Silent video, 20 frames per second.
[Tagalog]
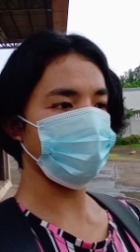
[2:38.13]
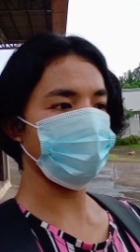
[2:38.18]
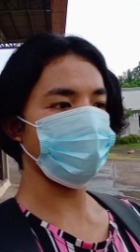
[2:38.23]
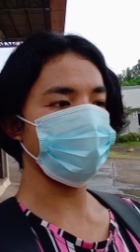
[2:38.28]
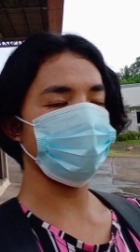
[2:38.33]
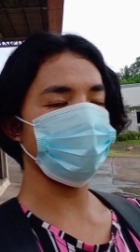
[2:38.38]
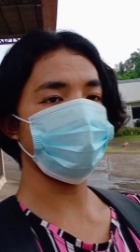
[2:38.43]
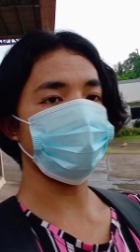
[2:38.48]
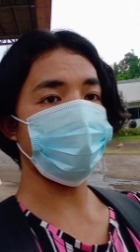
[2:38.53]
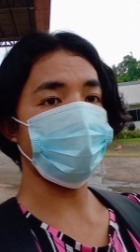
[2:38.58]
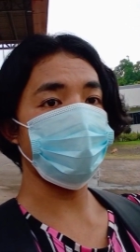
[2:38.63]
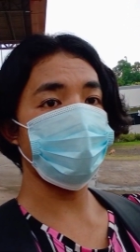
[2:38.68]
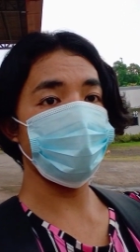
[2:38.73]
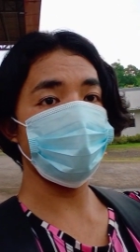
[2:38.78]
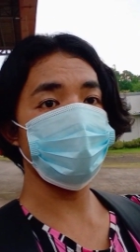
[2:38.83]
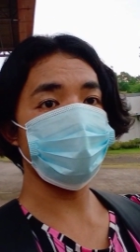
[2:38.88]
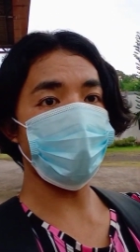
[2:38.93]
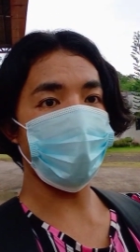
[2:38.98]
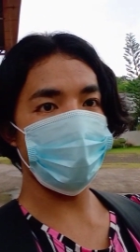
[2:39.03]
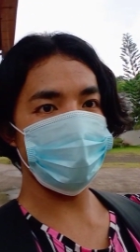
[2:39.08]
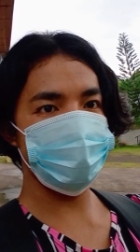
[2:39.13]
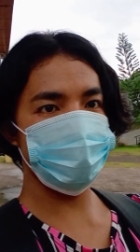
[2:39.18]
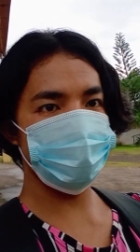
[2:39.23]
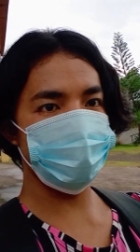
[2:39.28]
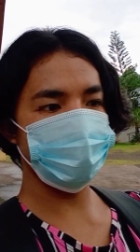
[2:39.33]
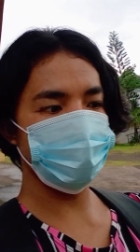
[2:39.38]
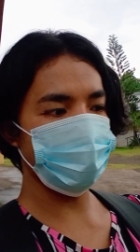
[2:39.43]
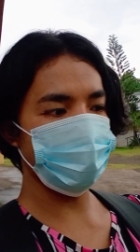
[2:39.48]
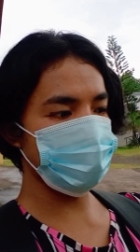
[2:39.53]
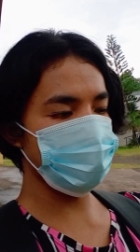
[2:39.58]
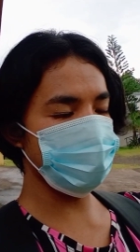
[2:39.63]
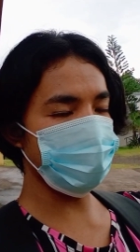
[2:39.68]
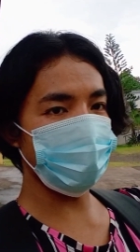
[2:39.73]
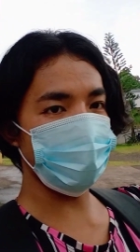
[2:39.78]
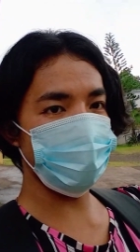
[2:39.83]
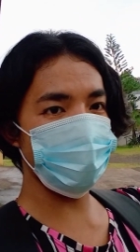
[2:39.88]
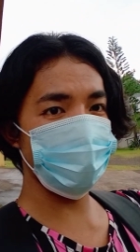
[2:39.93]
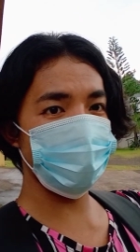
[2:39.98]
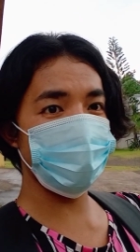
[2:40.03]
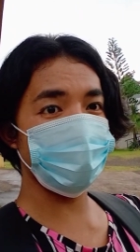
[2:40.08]
ano, travel pass at
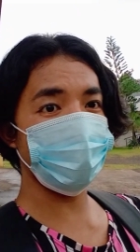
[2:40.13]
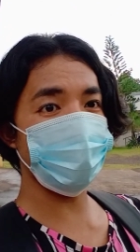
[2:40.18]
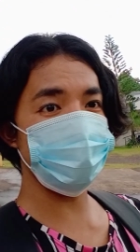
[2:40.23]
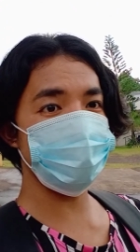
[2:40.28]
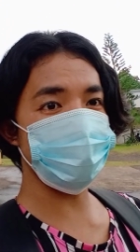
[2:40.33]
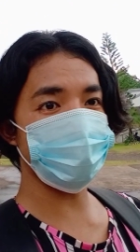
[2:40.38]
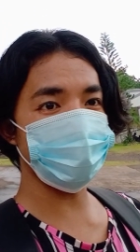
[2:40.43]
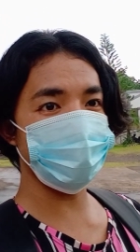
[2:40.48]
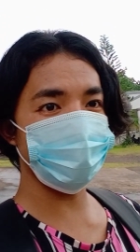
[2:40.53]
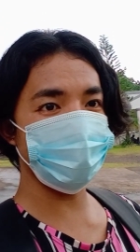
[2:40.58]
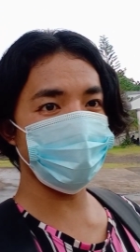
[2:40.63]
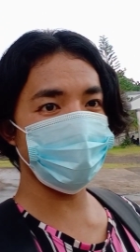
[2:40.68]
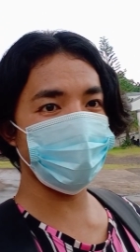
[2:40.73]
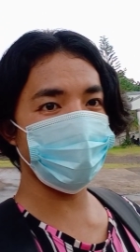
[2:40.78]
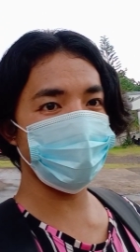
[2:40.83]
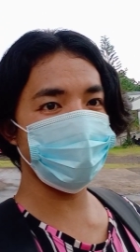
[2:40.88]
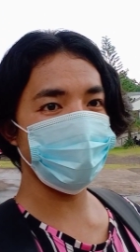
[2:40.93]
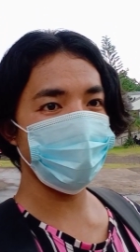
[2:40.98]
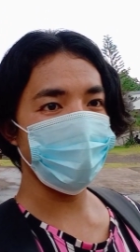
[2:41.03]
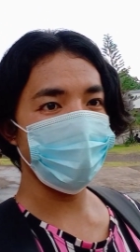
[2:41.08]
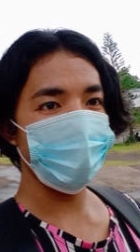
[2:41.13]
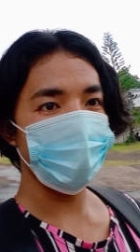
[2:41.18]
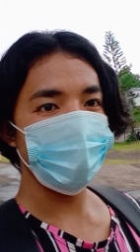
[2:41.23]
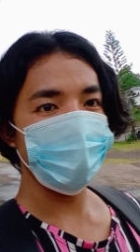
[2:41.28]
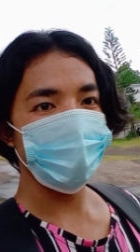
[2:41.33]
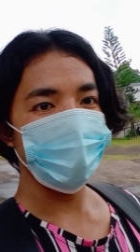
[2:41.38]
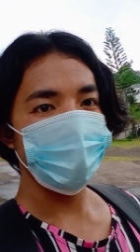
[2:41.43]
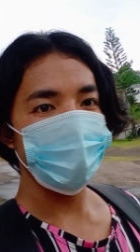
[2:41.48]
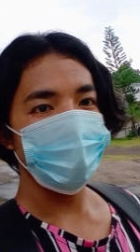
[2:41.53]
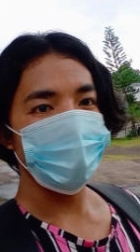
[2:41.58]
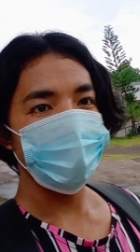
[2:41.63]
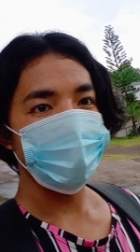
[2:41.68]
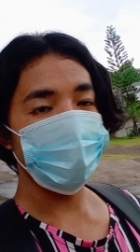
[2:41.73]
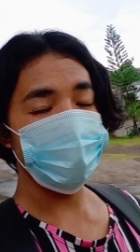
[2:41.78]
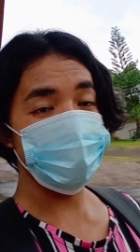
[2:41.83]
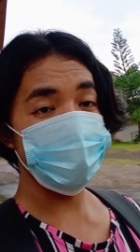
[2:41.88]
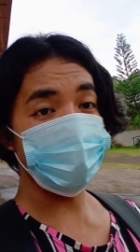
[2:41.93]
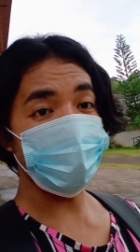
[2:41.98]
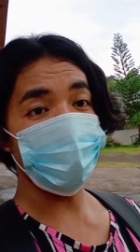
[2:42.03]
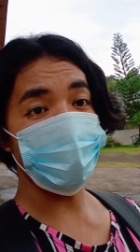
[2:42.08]
saka medical certificate
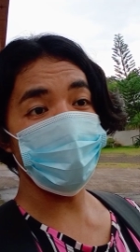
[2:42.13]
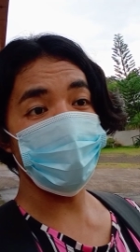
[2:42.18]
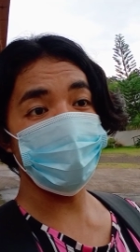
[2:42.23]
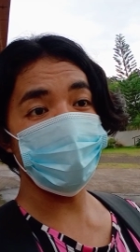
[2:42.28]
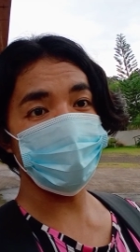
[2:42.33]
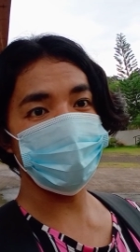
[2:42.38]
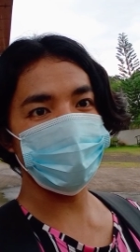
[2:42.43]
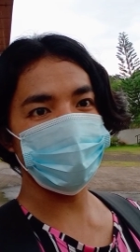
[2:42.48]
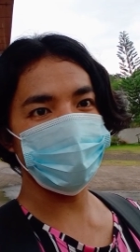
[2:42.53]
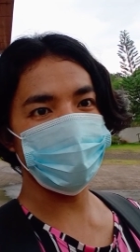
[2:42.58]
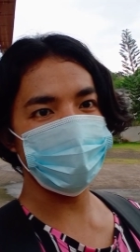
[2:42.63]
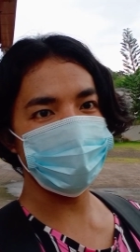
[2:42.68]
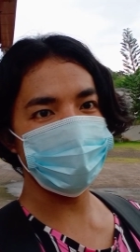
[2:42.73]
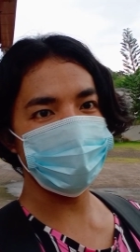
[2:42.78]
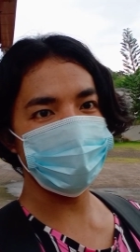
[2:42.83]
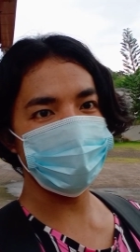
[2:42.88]
kasi nakakuha na ako ng valid